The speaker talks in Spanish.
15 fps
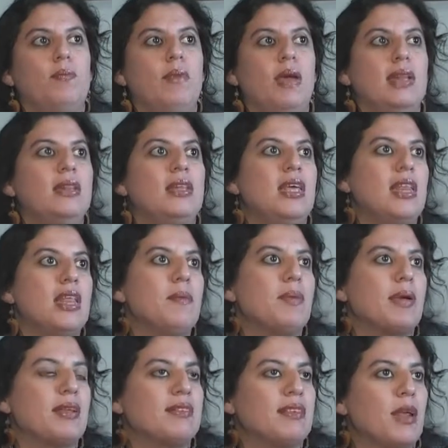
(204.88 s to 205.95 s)
vendida
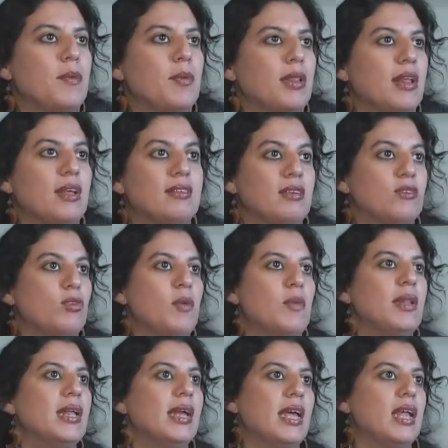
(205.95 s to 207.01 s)
para ser explotada
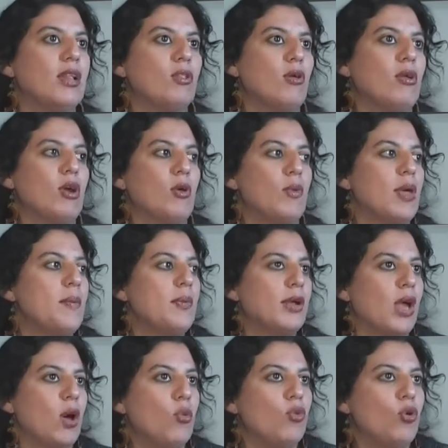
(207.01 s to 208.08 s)
sexualmente, que era toda una novedad
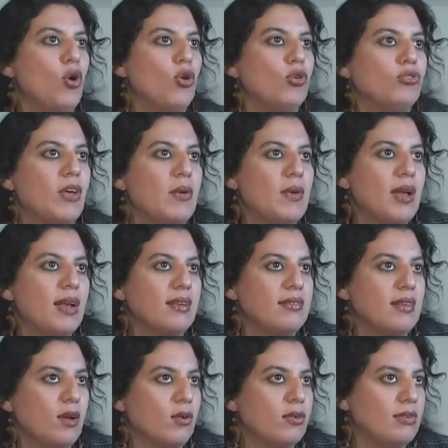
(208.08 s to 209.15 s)
porque uno no sabía que
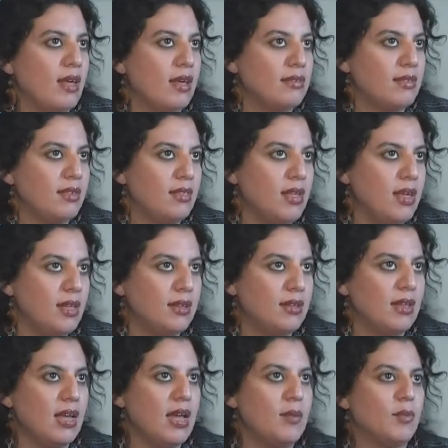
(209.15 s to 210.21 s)
esas cosas existían,
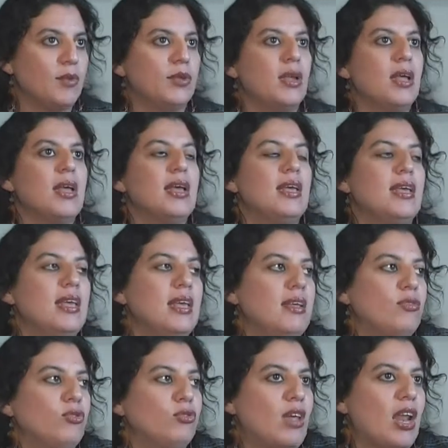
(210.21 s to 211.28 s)
digamos.
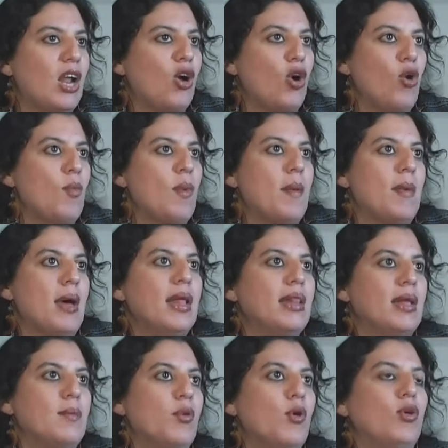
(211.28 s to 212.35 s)
Y Susana como mamá
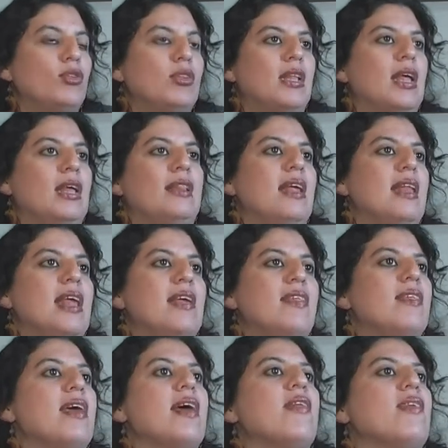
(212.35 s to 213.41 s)
tampoco tenía
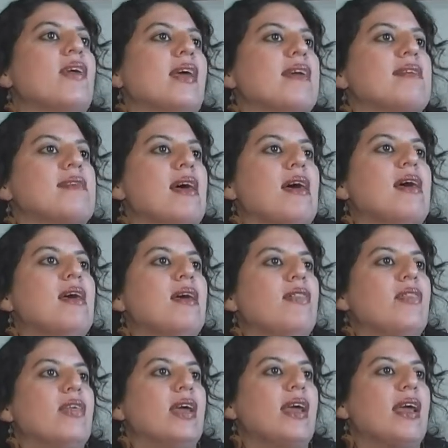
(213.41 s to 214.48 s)
idea de que, esa,
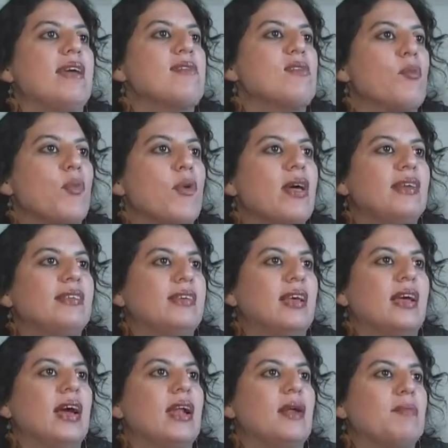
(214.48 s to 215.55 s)
de que eso pueda
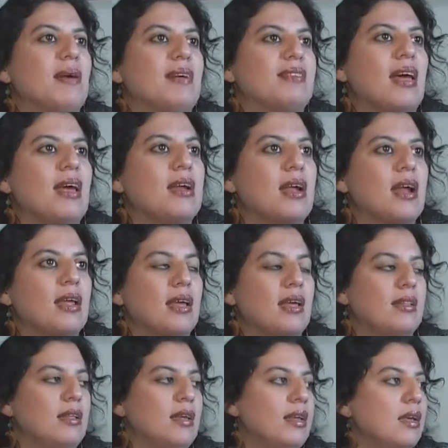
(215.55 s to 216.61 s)
llegar a pasar en la
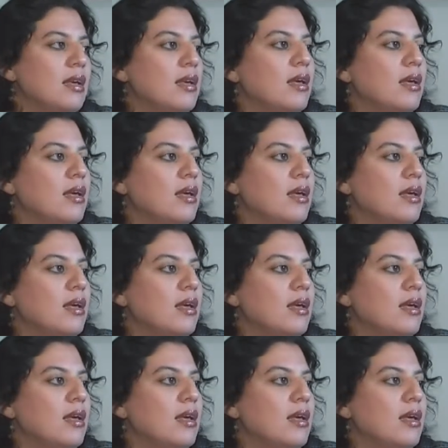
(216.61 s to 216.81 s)
Argentina.